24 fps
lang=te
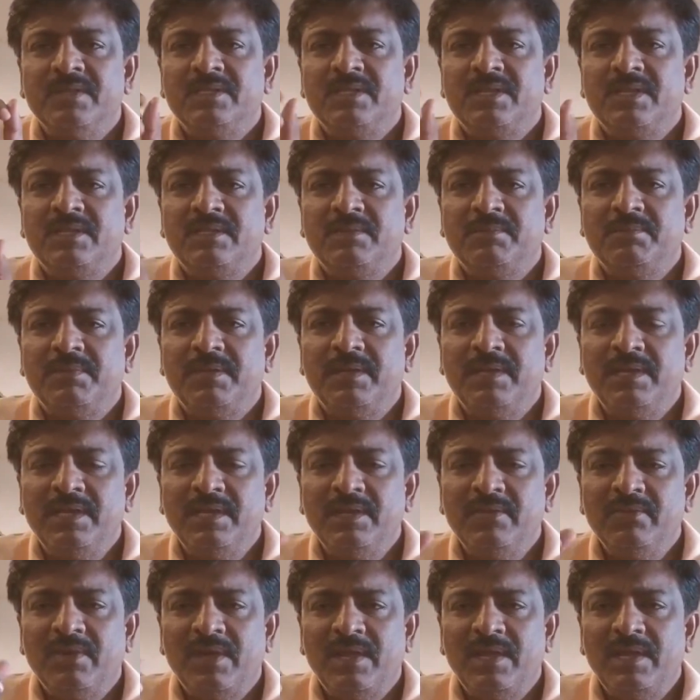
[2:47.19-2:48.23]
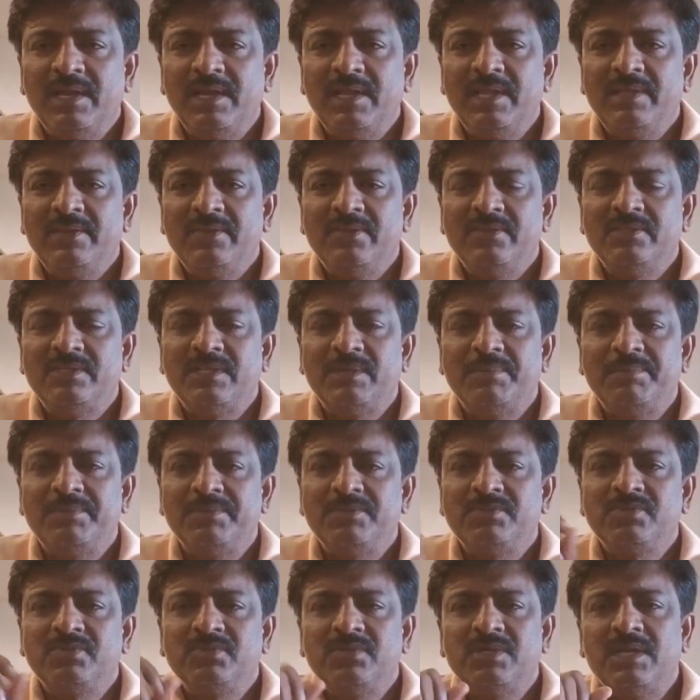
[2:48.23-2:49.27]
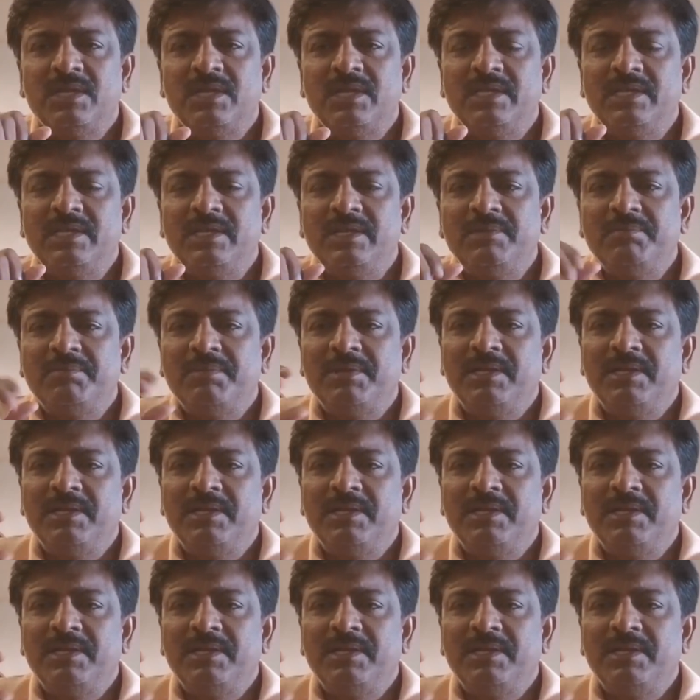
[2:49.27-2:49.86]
తర్వాత మళ్ళీ వాళ్ళే ఈరోజు తప్పించుకున్నాడని